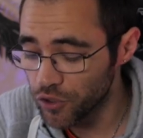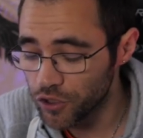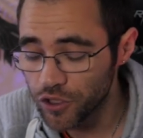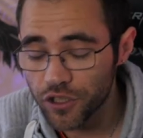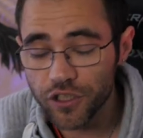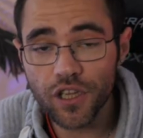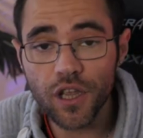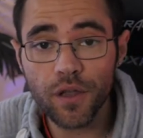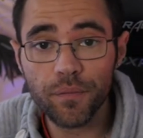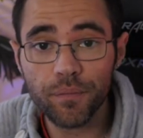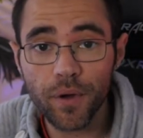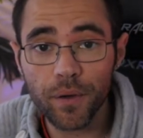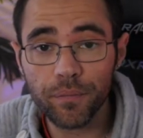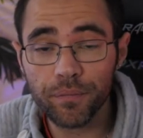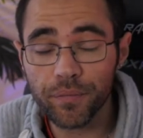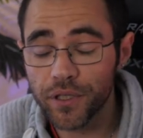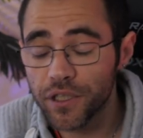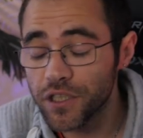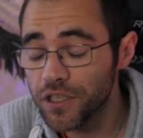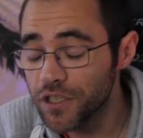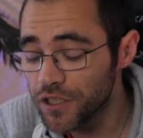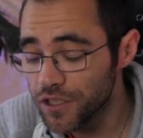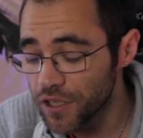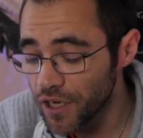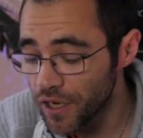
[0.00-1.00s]
je les avais pas
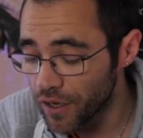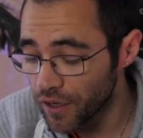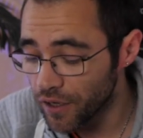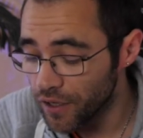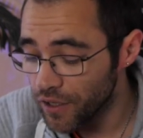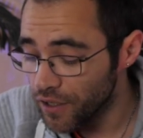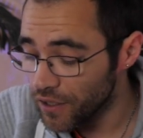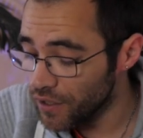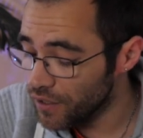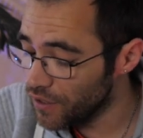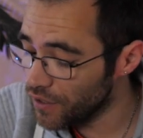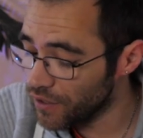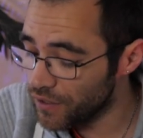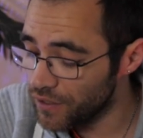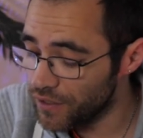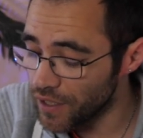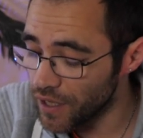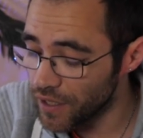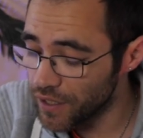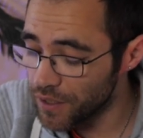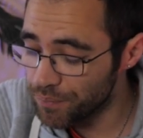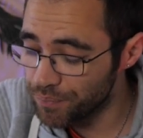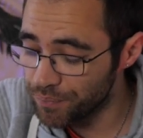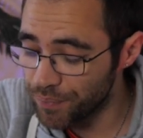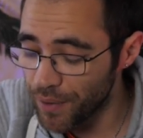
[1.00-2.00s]
payées cher et qui
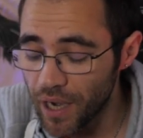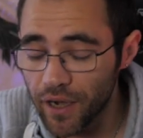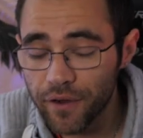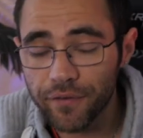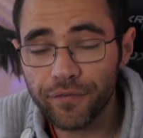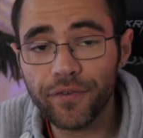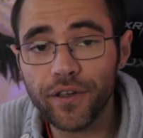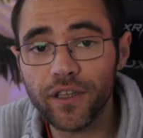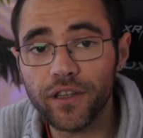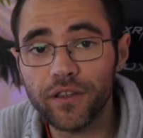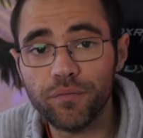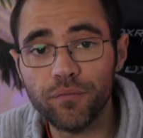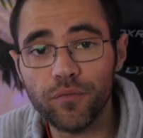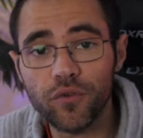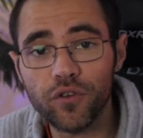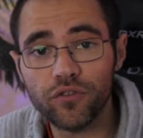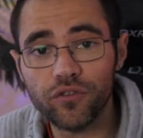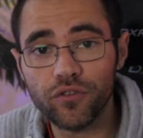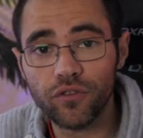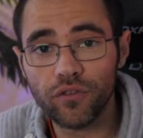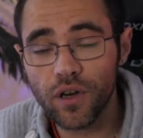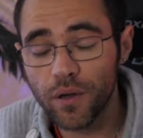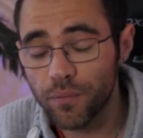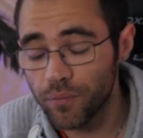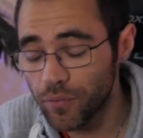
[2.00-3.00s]
allaient parfaitement
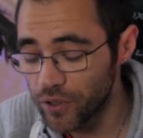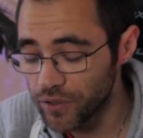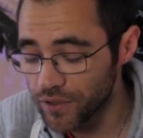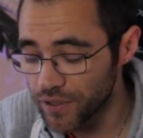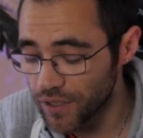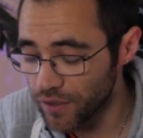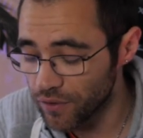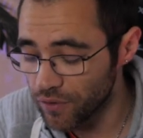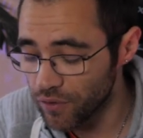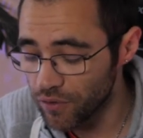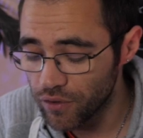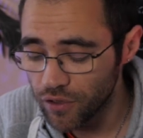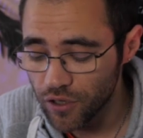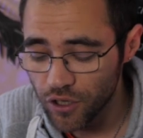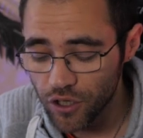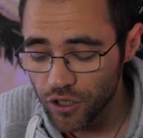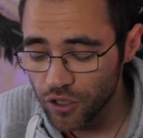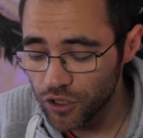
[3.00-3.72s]
sur la brosse à dents.